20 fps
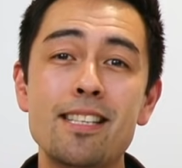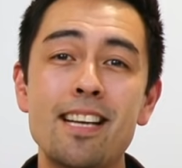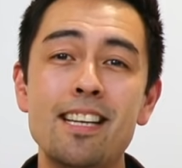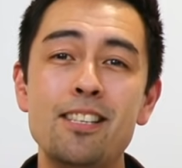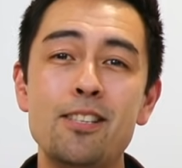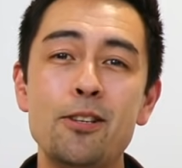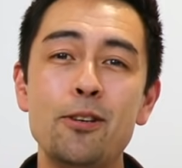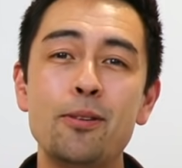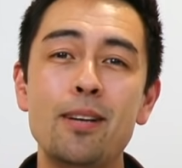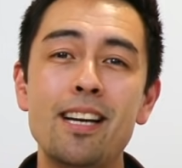さん
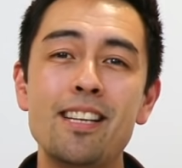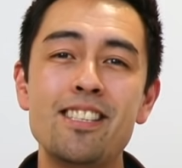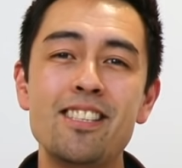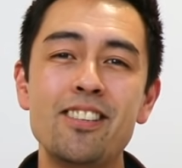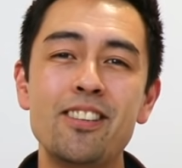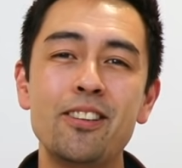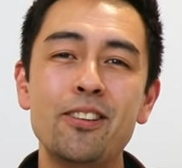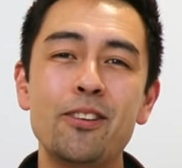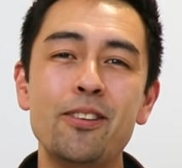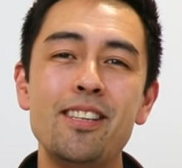に紹介す
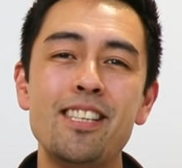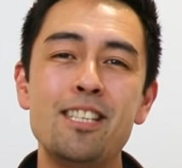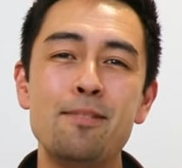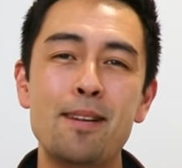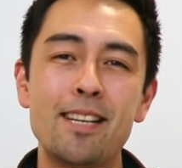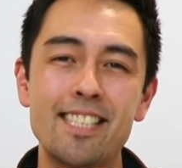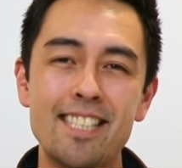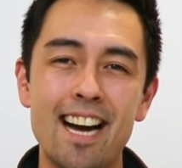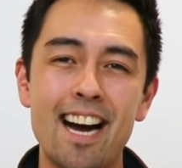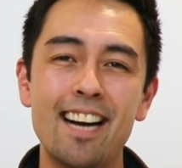ることにし
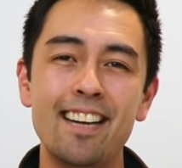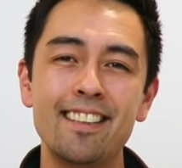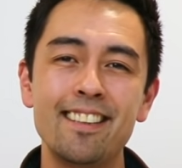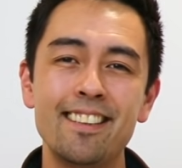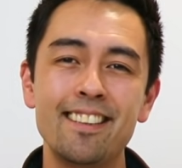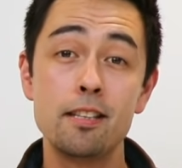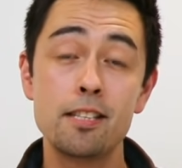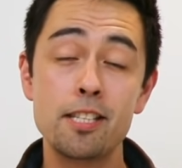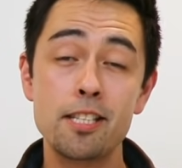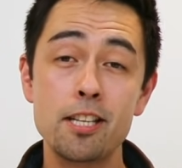ました。
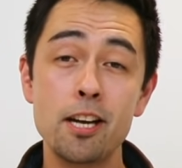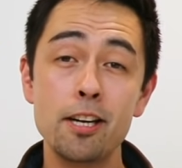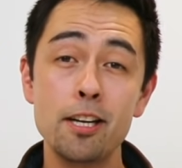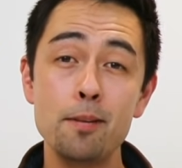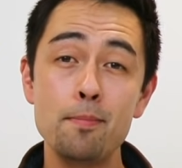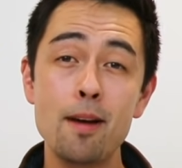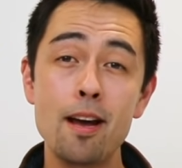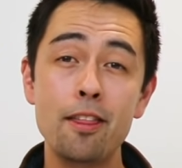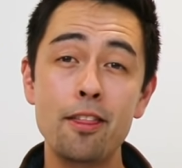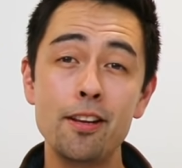
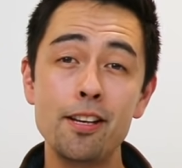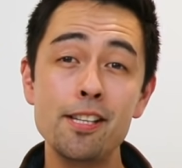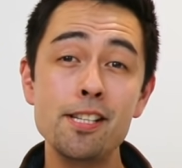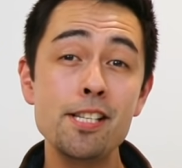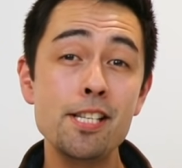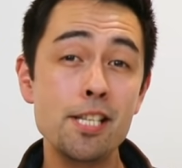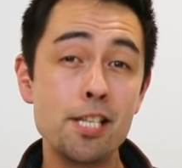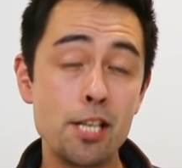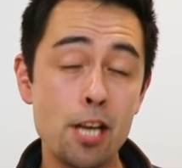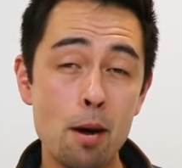Study
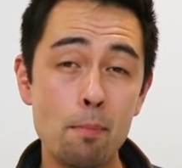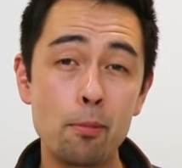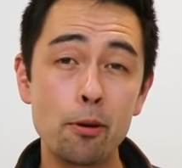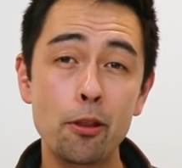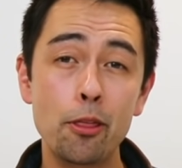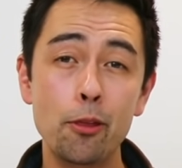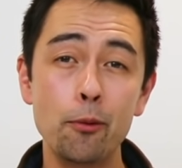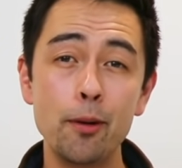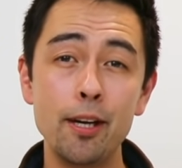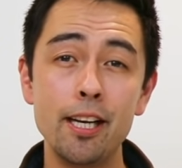Method
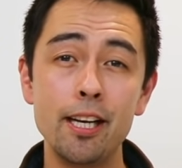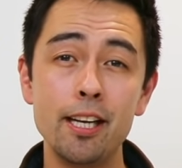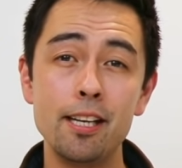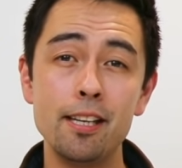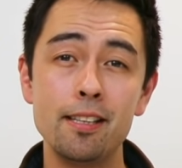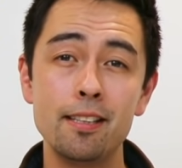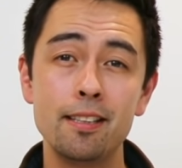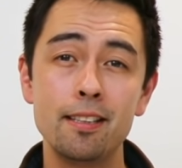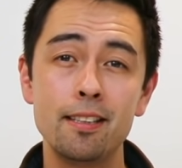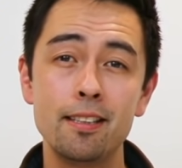n e
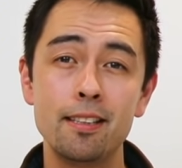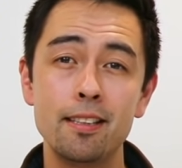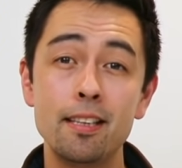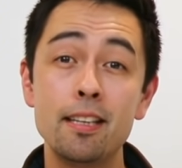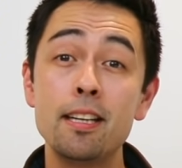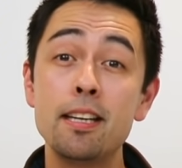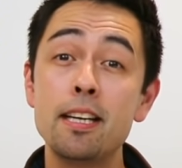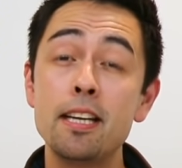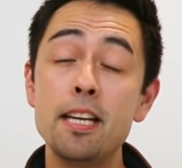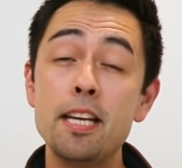e
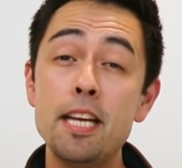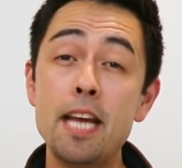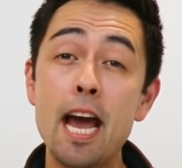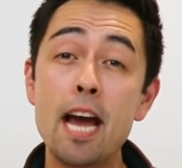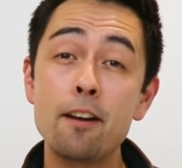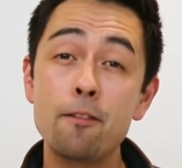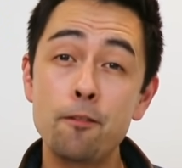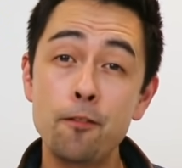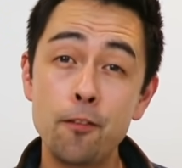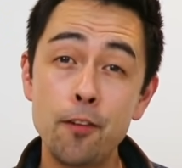
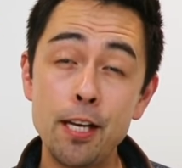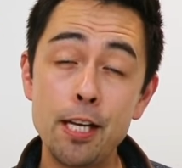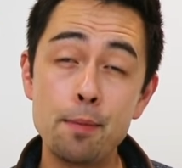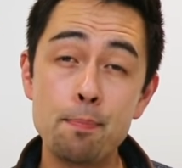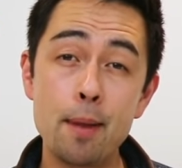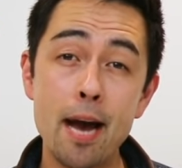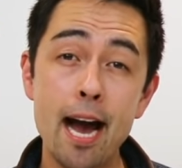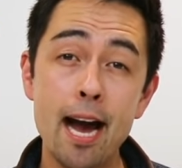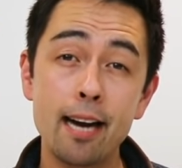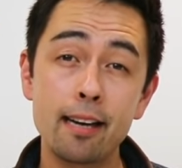Get
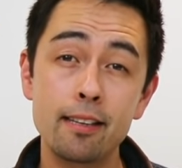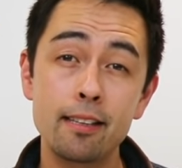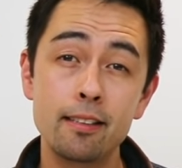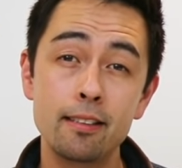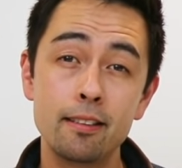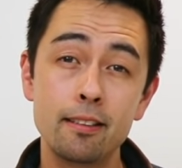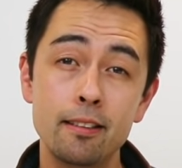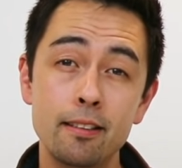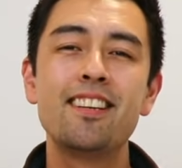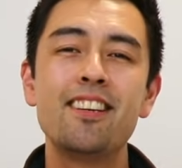Feedback
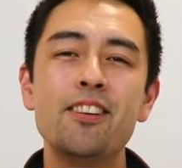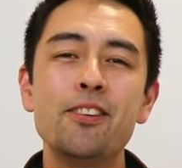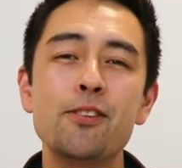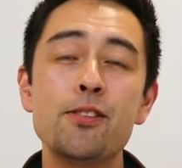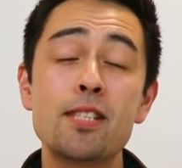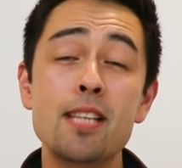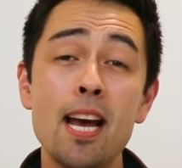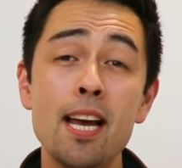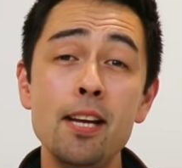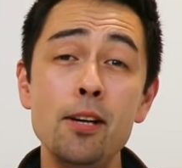今
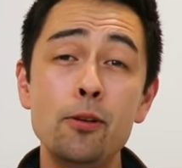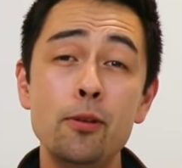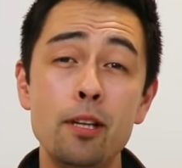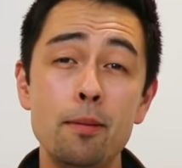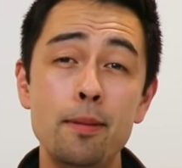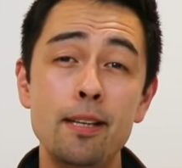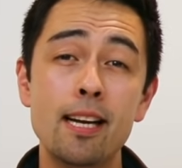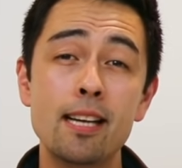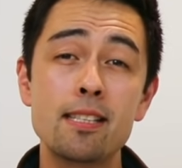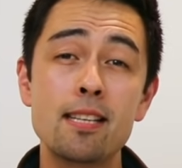日最後に
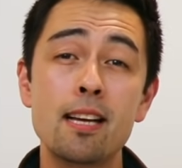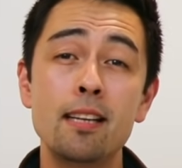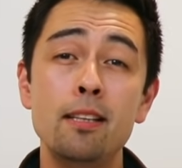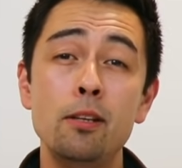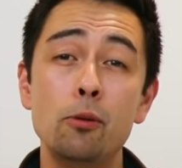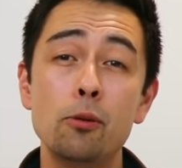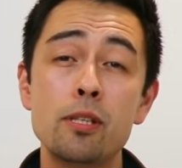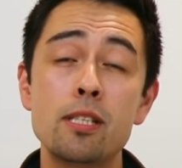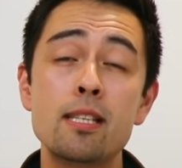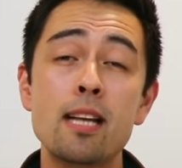皆さん
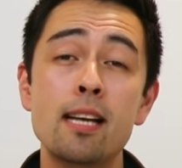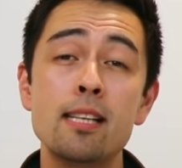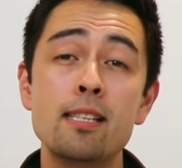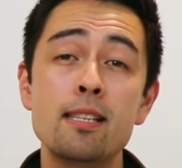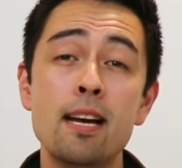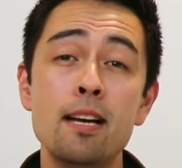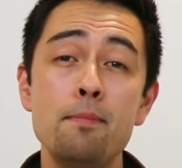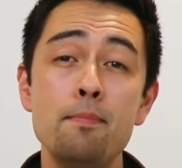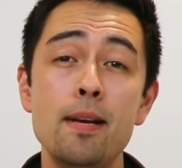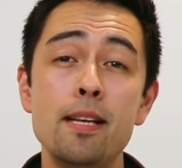にお伝えし
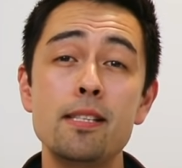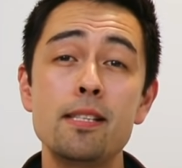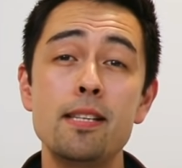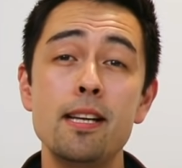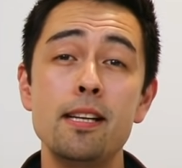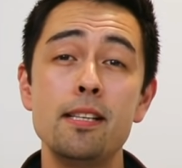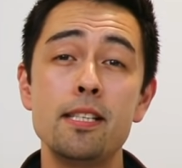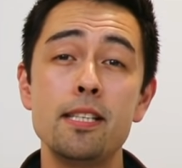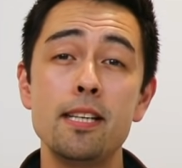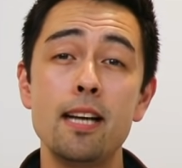たい
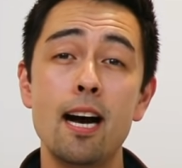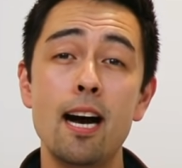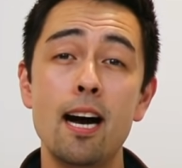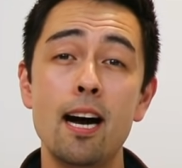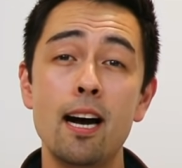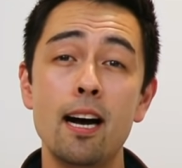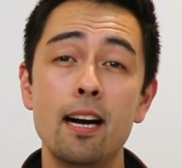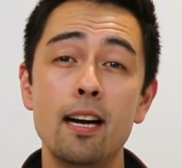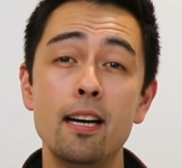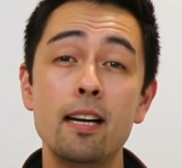メッセージ
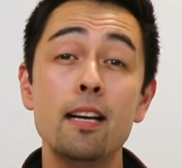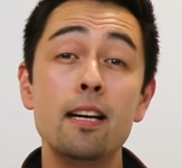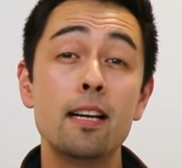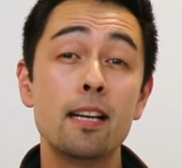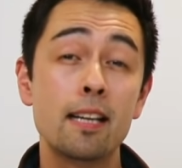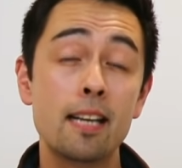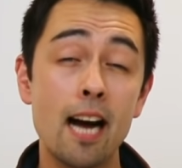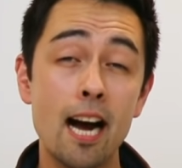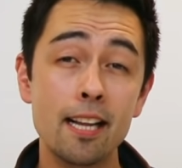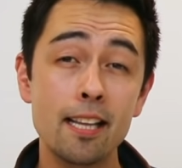が
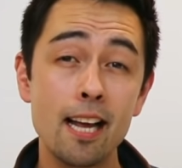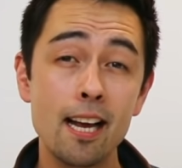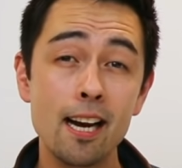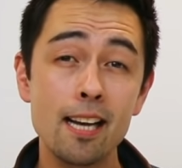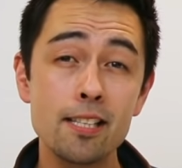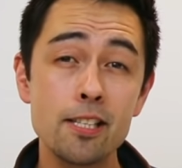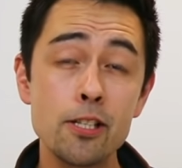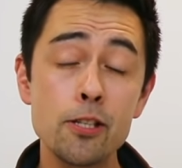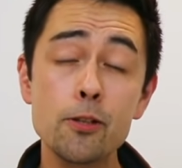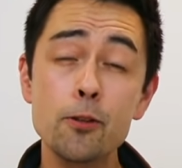必
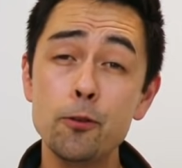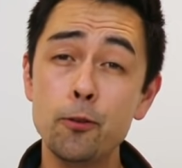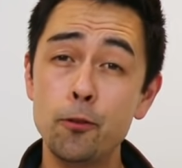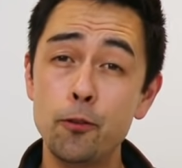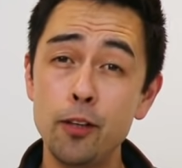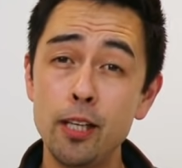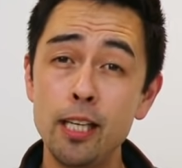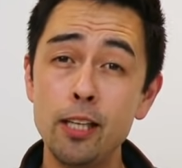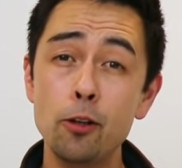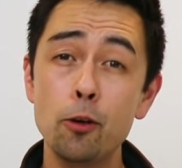ず
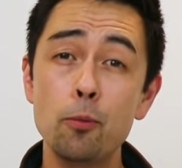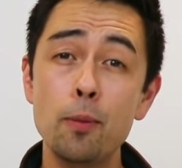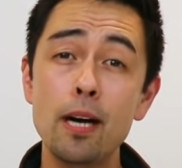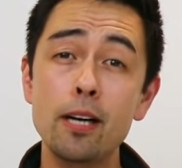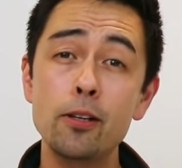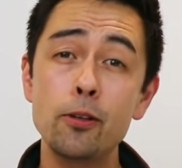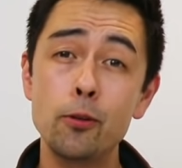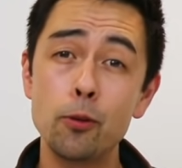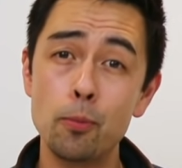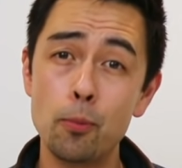
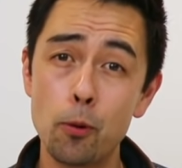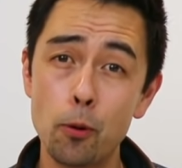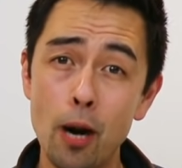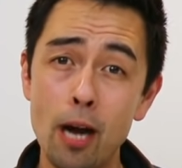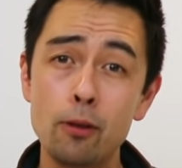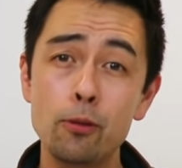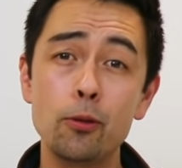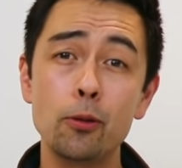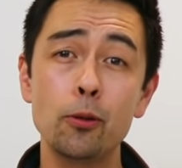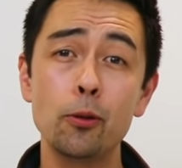フィードバックをも
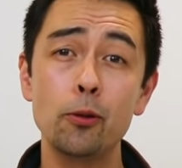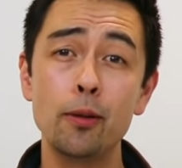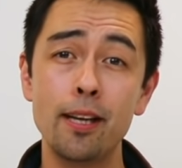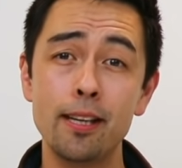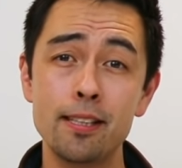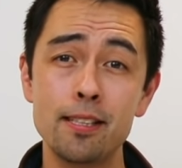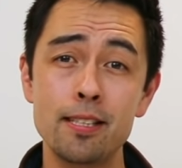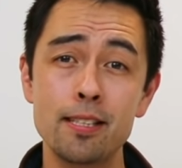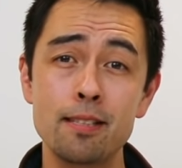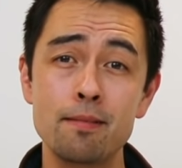らうこと
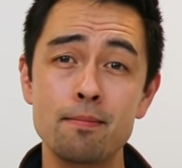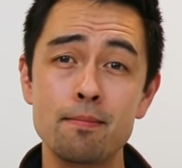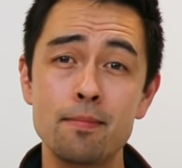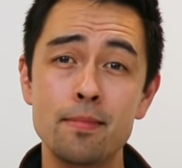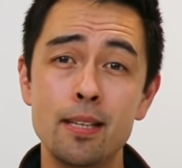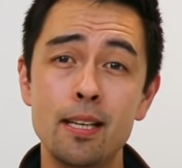です。